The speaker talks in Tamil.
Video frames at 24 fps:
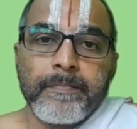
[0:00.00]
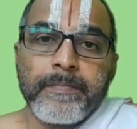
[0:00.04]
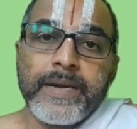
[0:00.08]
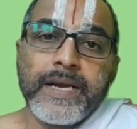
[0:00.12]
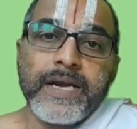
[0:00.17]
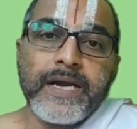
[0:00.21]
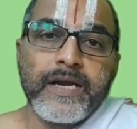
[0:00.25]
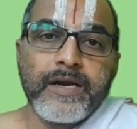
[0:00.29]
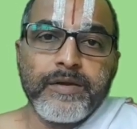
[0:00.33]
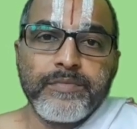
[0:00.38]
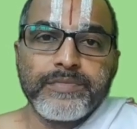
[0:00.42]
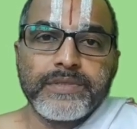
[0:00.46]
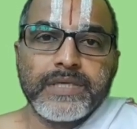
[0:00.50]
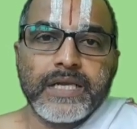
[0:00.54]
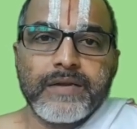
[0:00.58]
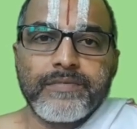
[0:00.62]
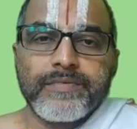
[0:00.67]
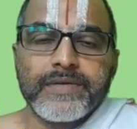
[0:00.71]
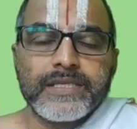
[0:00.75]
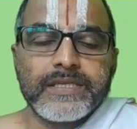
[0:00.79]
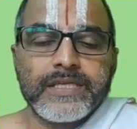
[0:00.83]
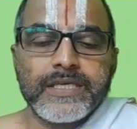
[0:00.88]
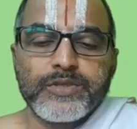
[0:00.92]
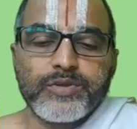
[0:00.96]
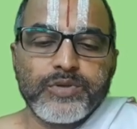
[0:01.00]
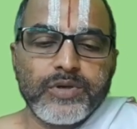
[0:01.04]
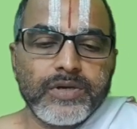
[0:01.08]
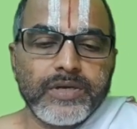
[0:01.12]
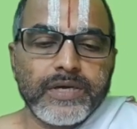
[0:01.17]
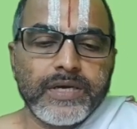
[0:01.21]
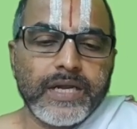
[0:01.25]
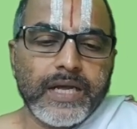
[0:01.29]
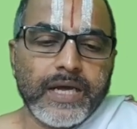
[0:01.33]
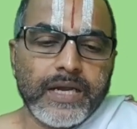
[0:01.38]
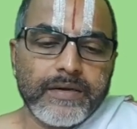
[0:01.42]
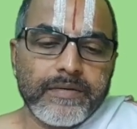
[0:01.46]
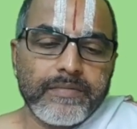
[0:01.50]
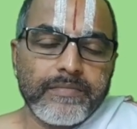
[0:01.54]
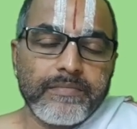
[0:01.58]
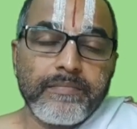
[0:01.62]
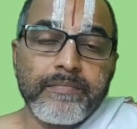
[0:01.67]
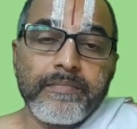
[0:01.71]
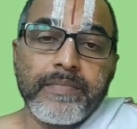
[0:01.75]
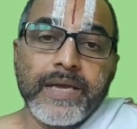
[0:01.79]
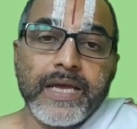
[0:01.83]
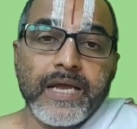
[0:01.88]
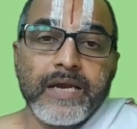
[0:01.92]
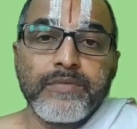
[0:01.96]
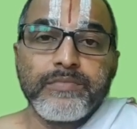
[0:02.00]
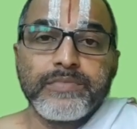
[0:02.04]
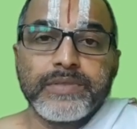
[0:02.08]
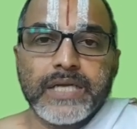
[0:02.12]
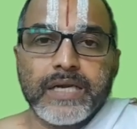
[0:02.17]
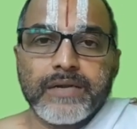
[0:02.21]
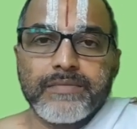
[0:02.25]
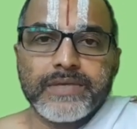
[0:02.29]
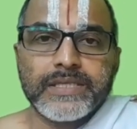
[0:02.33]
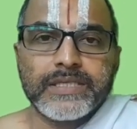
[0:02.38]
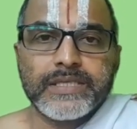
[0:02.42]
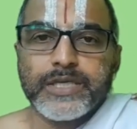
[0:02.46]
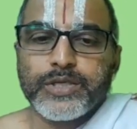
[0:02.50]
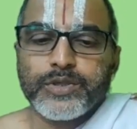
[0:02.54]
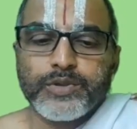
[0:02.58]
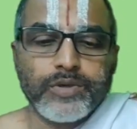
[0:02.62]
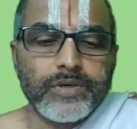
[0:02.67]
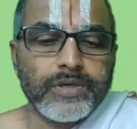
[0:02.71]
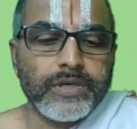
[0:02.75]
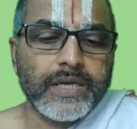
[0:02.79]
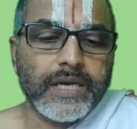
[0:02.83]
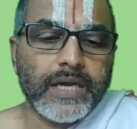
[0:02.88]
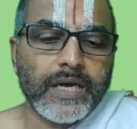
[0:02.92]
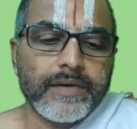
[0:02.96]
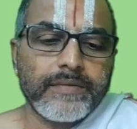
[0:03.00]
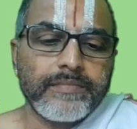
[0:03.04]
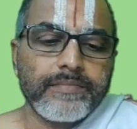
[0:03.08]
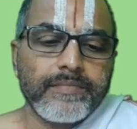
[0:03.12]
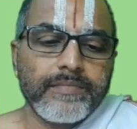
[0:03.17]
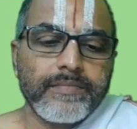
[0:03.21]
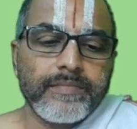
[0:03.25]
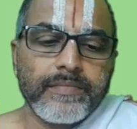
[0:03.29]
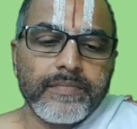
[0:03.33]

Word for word: மீண்டும் செலவத்தை சொல்லுகிறார் மேலும் செலவத்தை சொல்லுகிறார்